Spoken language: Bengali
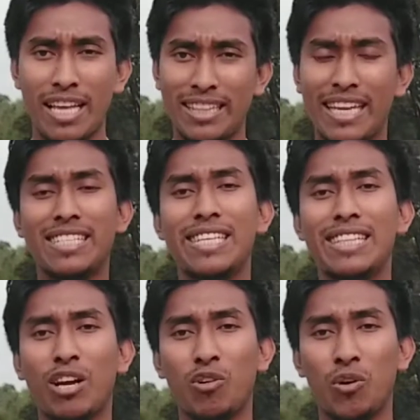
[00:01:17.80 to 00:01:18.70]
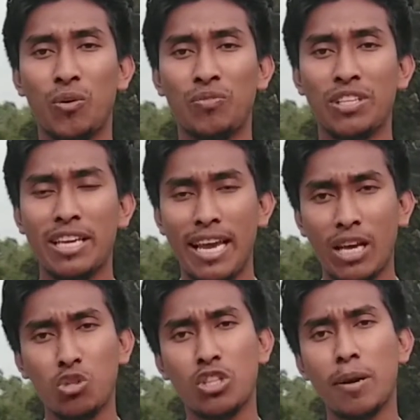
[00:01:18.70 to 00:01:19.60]
দেন চিন্তা করো এই
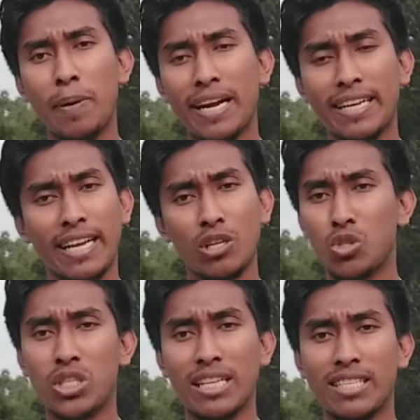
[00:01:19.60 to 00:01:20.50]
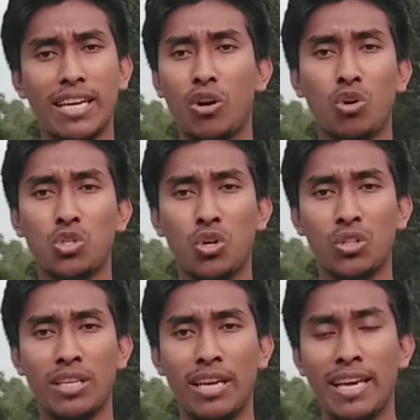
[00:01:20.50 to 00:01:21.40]
দুধের প্যাকেটটা কিন্তু চাচ্ছে না নষ্ট
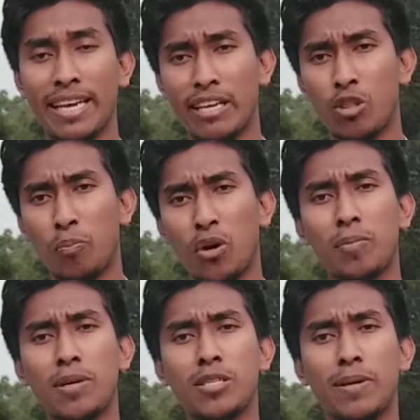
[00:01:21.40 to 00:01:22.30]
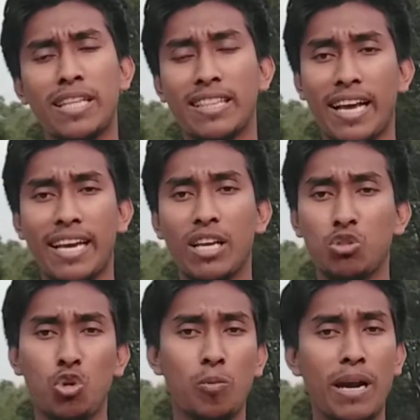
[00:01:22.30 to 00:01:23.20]
হতে কিন্তু পরিবেশ ভেদে তাকে
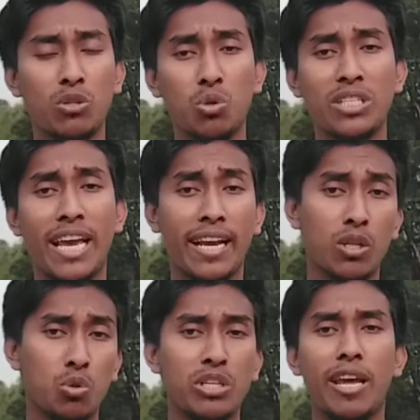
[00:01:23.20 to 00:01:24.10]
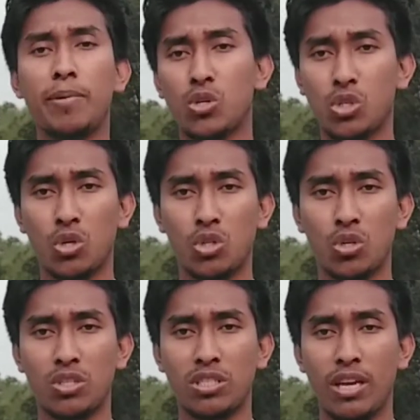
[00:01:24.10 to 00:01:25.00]
দুইবার দুই জায়গায় দুই টাইমে নষ্ট হতে
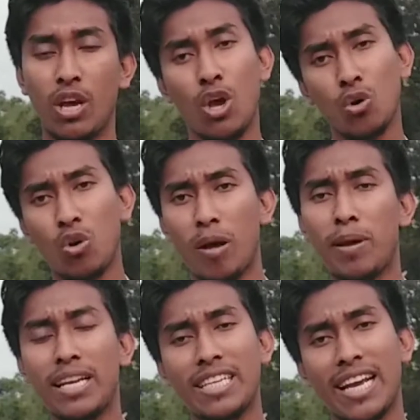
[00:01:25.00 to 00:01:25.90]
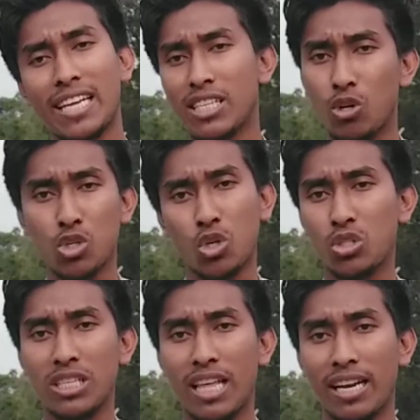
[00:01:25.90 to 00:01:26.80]
হচ্ছে খোলামেলা জায়গায় সে নষ্ট
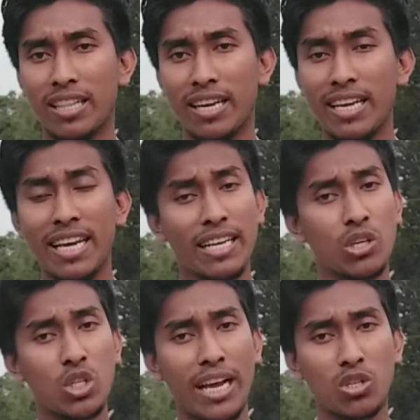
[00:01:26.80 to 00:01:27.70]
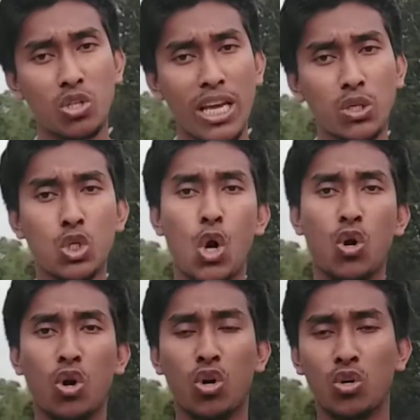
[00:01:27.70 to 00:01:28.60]
হচ্ছে তাড়াতাড়ি কিন্তু তাকে যদি একটু
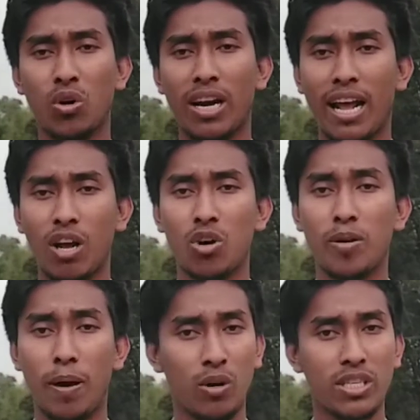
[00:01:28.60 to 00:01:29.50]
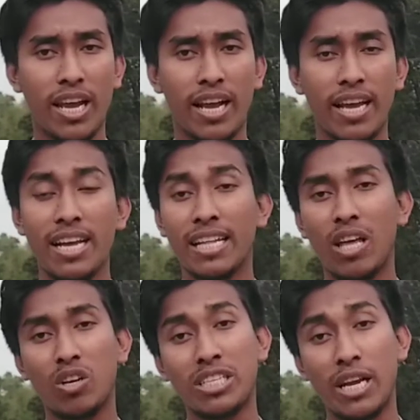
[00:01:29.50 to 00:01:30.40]
সংরক্ষণ করে রাখা হয় ভালো জায়গায়
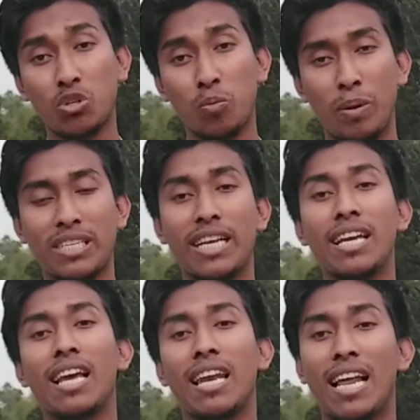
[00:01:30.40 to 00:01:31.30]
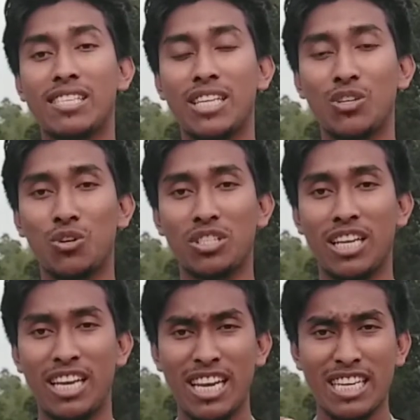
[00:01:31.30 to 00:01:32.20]
তাহলে সে একটু বেশি লাস্টিং করছে
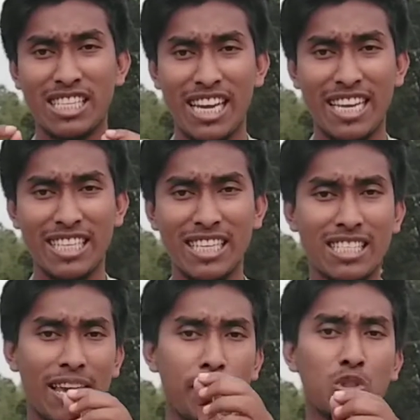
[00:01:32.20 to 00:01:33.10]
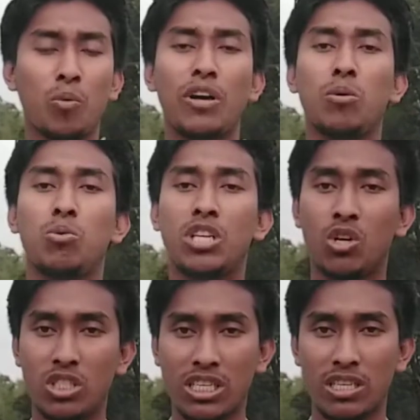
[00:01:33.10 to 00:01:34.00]
সেই জিনিসটাই আমি তোমাকে
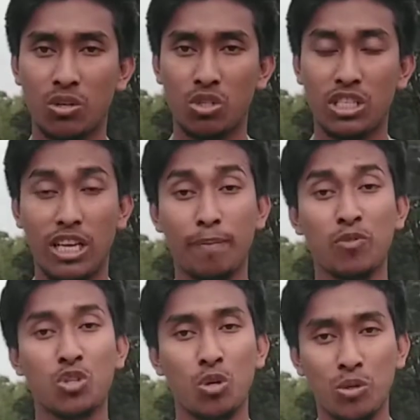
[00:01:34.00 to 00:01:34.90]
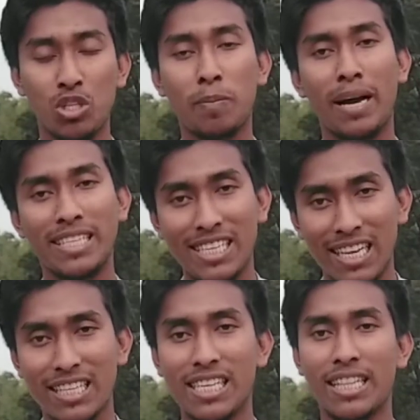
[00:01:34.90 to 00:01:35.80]
বোঝানোর চেষ্টা করছি তুমি যদি বাজে
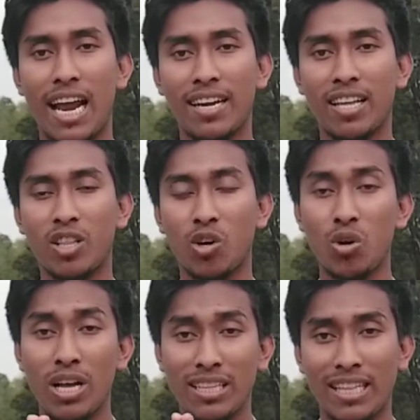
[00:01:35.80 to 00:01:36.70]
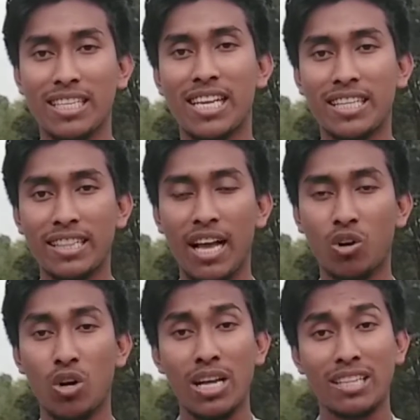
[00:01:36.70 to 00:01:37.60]
ছেলেদের সাথে আড্ডা দাও তাদের সাথে থাকো
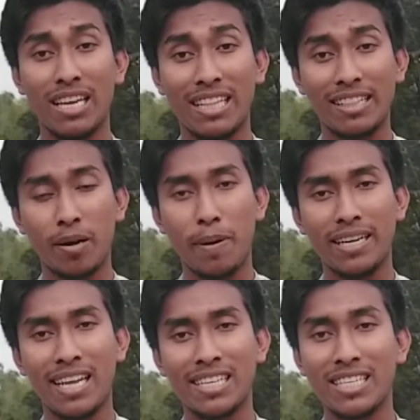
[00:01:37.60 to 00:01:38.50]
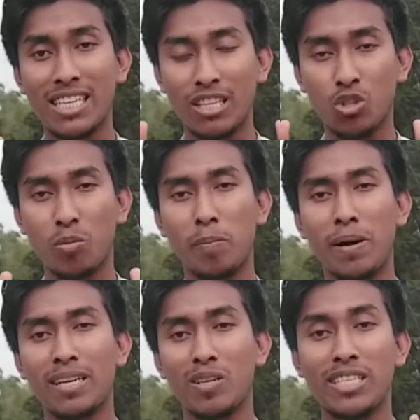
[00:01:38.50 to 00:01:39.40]
তাহলে তাদের মেন্টালিটির সাথে তোমার
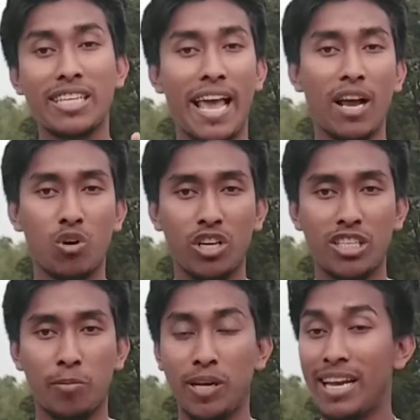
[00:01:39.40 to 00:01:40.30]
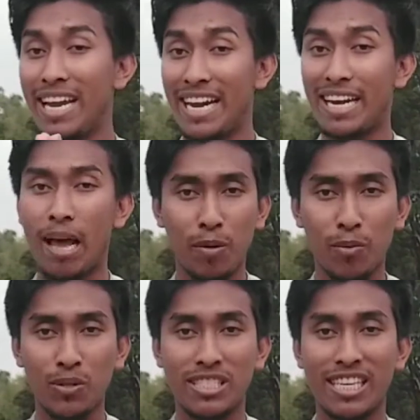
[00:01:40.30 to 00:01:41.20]
মেন্টালিটিটা এক হয়ে যাবে এটা আমি
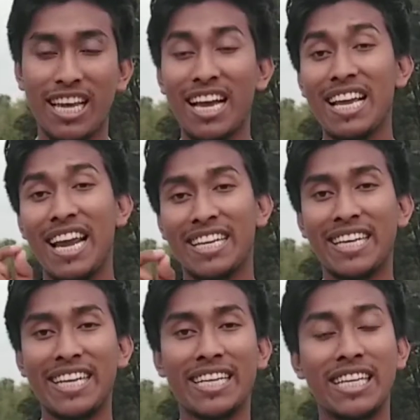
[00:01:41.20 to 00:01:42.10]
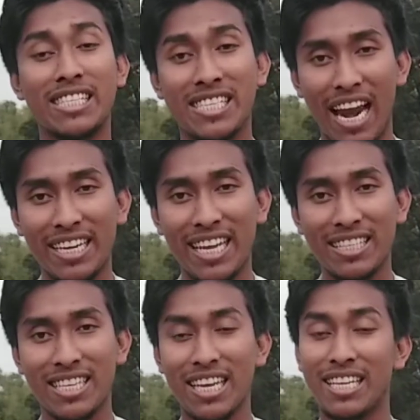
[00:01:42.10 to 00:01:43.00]
বলছি না এটা নিয়ে একটা স্টাডি
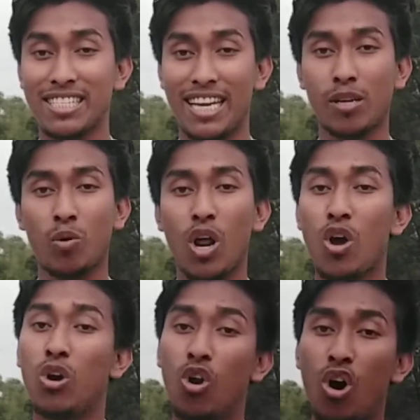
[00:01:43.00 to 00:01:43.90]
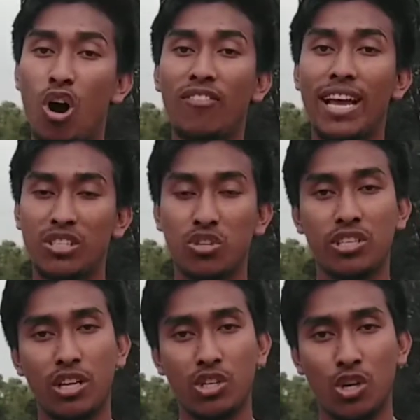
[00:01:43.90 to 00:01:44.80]
আছে যাকে বলা হয় ল অফ
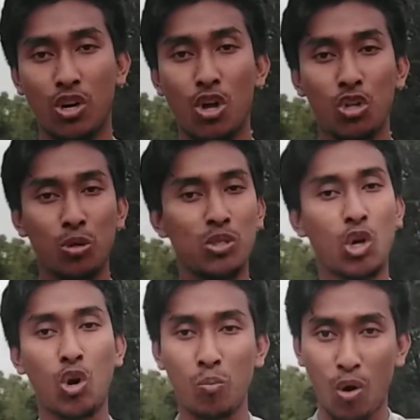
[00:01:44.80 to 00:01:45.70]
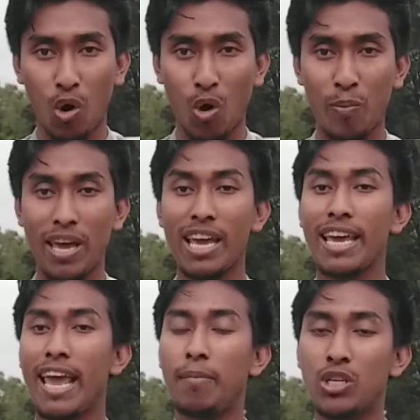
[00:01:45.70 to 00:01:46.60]
অ্যাসোসিয়েশন তুমি যখন বড় হবে
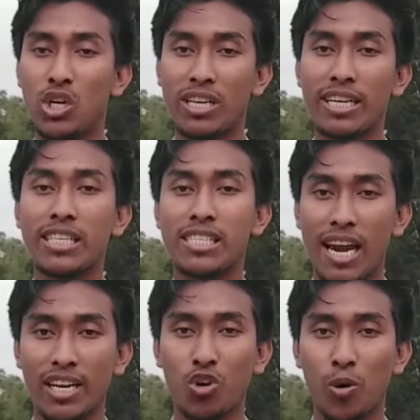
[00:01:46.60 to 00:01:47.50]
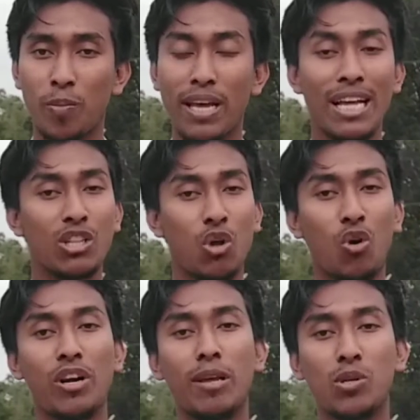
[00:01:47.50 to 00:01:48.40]
এই বিষয়টা নিয়ে স্টাডি করবে
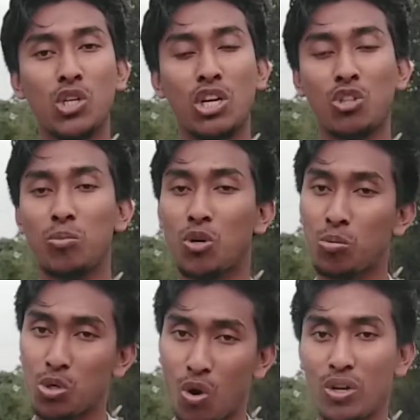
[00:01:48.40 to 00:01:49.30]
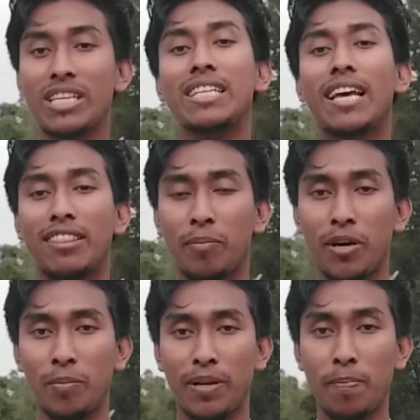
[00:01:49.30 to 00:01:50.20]
তখন এই বিষয়টা তুমি খুব সহজেই জানতে
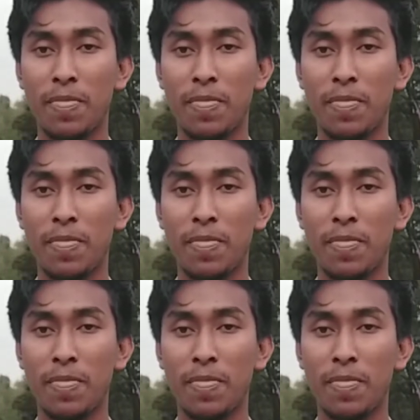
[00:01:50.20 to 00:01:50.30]
পারবে